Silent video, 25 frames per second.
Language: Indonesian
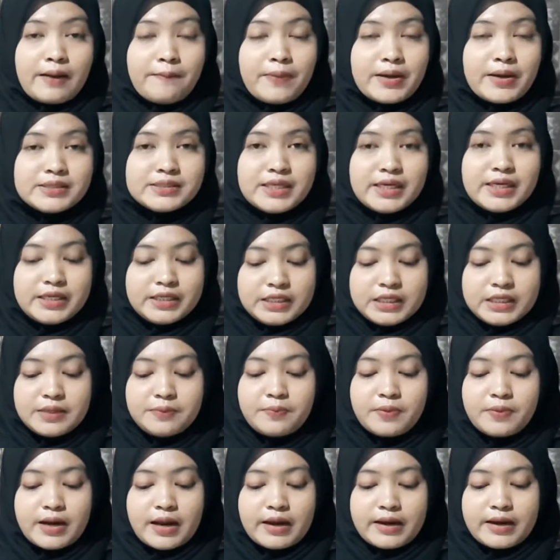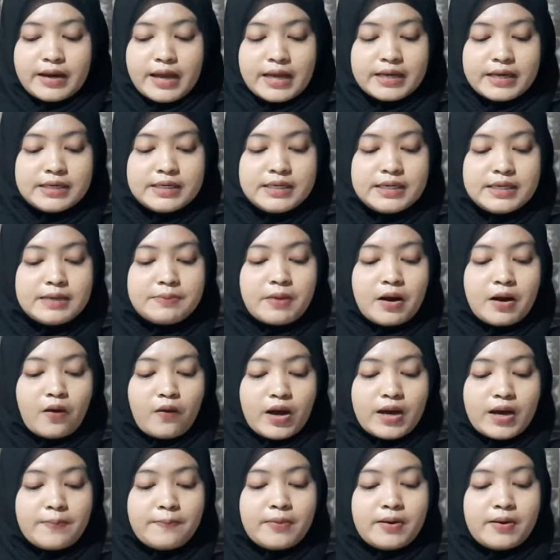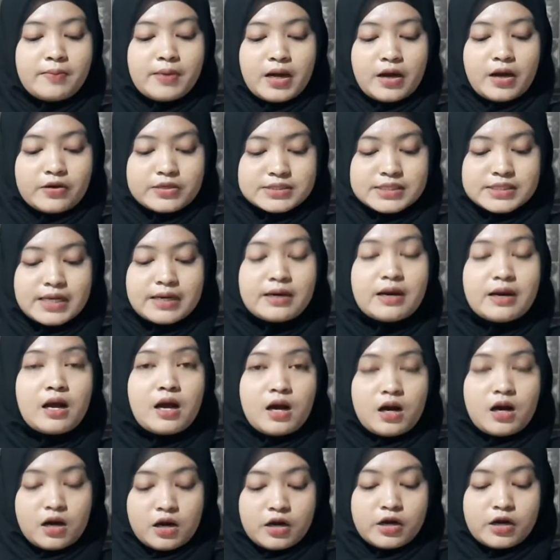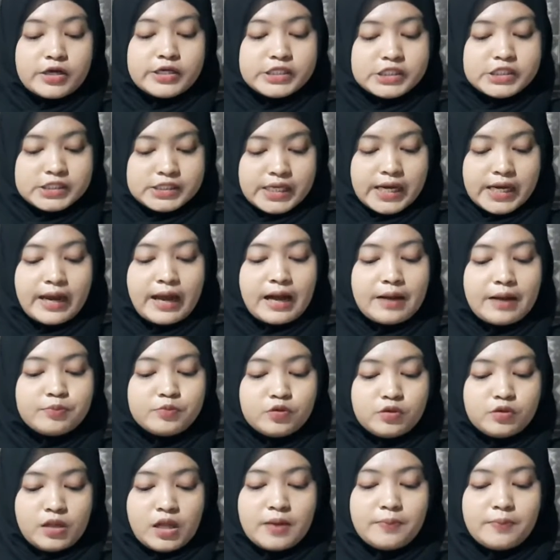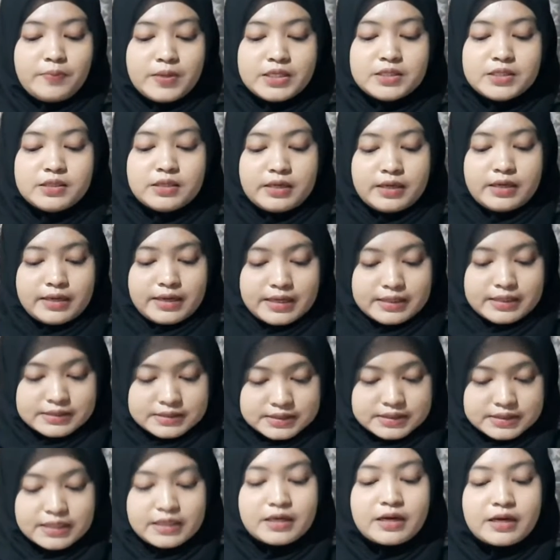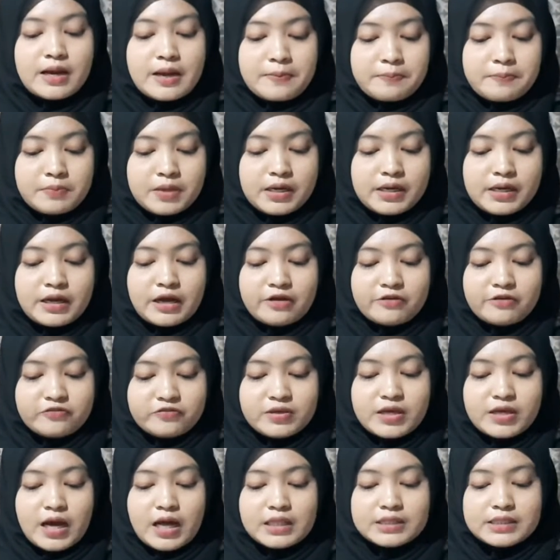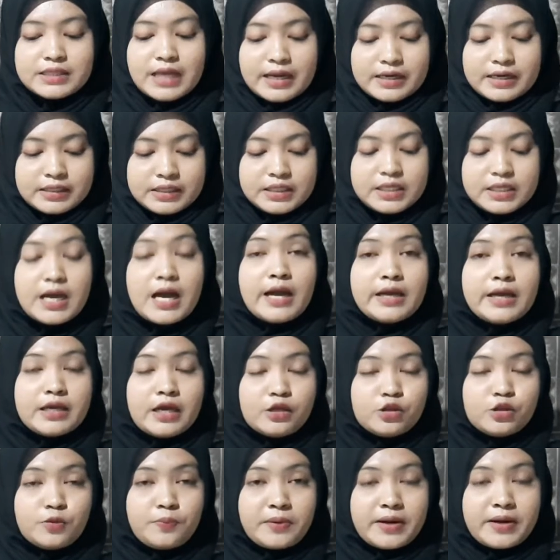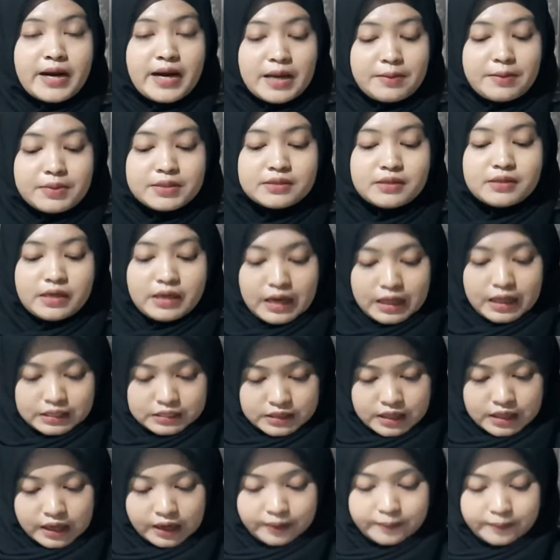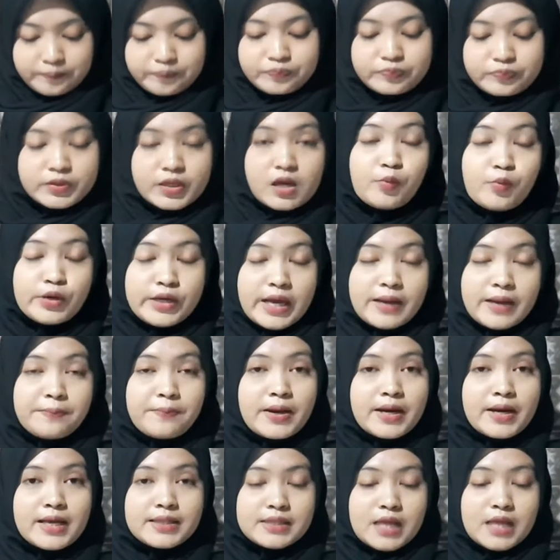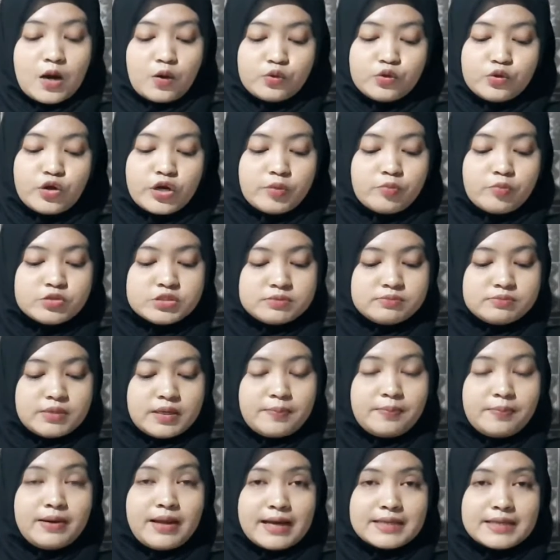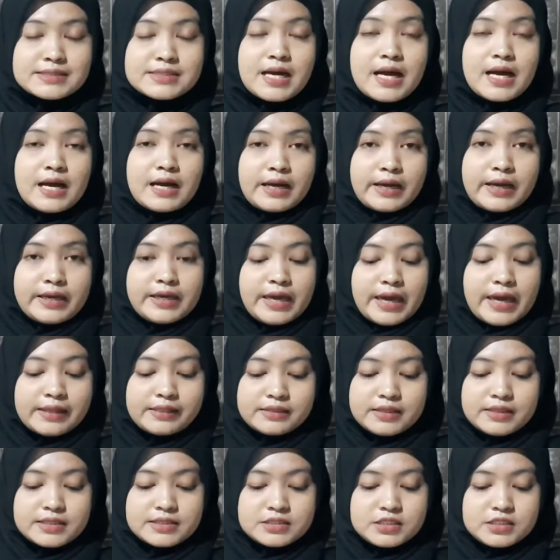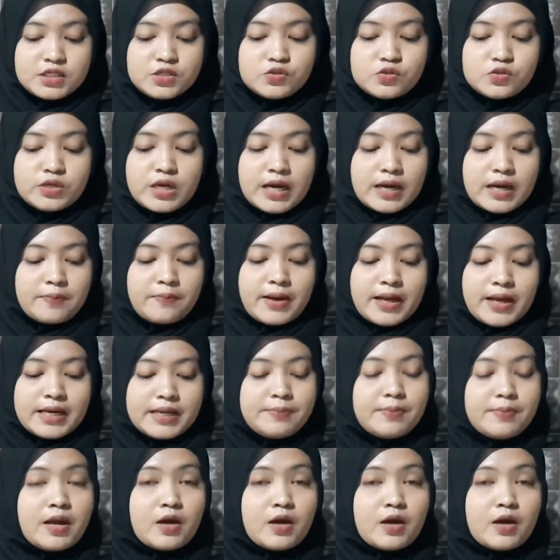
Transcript: Kampanye ini berada di bawah pengawasan uh, Sheikh Abdullah bin Nasir bin Kafi Al Thani, yaitu Perdana Menteri Qatar. Kemudian pada tahun 2019, KMTC juga kembali